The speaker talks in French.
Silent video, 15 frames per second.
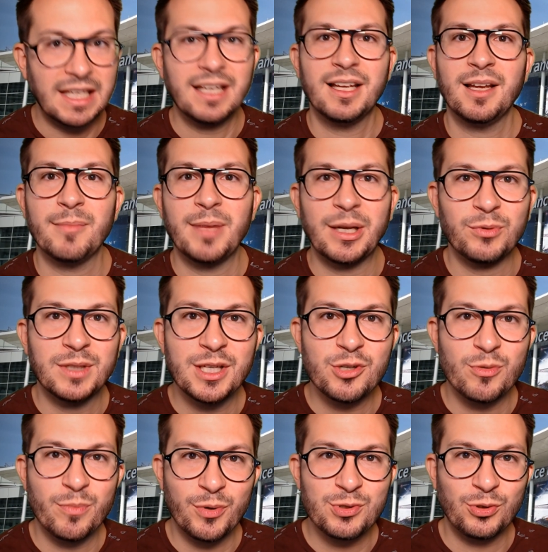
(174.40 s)
Bah écoutez, je
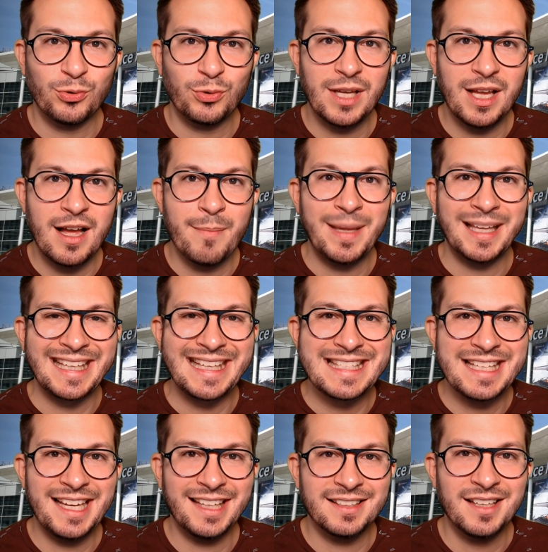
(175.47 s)
pense qu'en tout cas, un Matrix
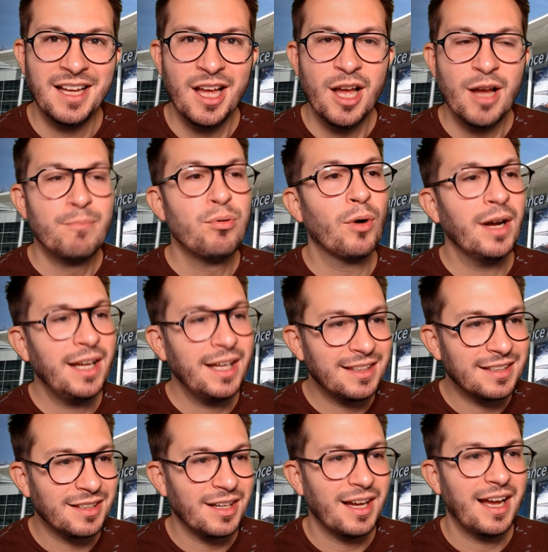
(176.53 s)
4 pourrait
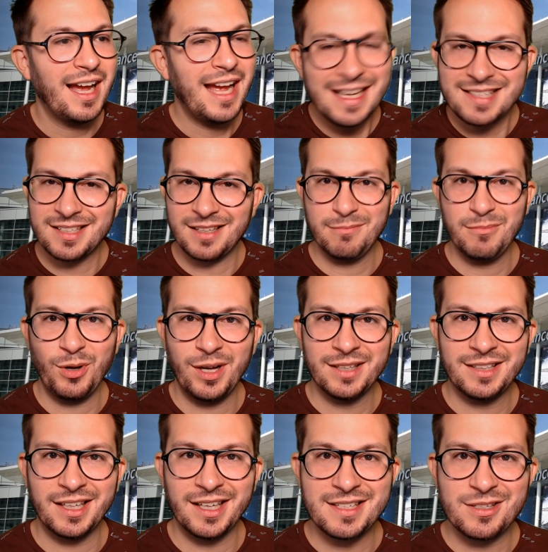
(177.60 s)
être extrêmement
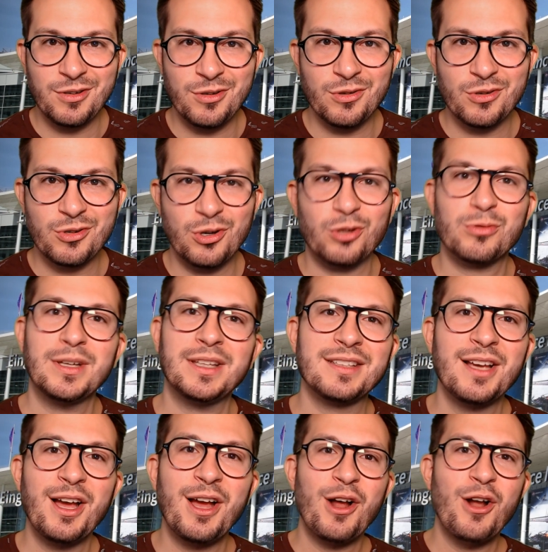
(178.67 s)
intéressant. Je leur souhaite
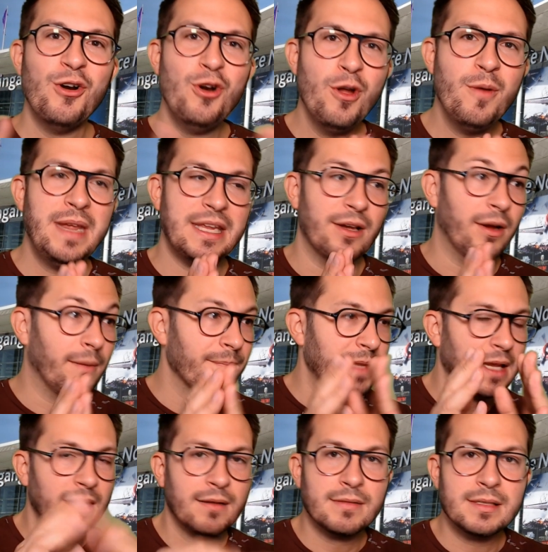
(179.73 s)
le meilleur.
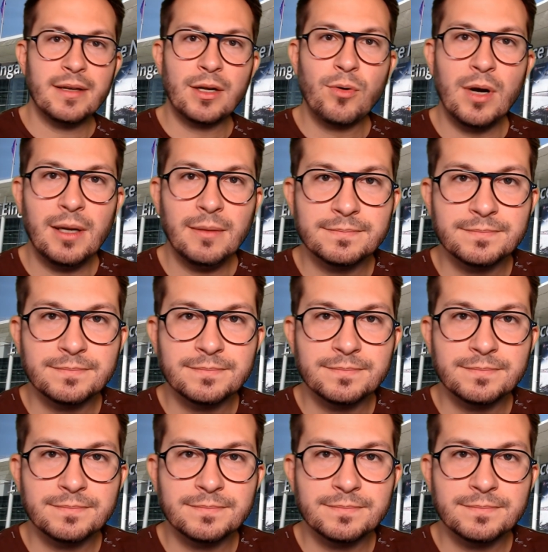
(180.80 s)
Vous savez quoi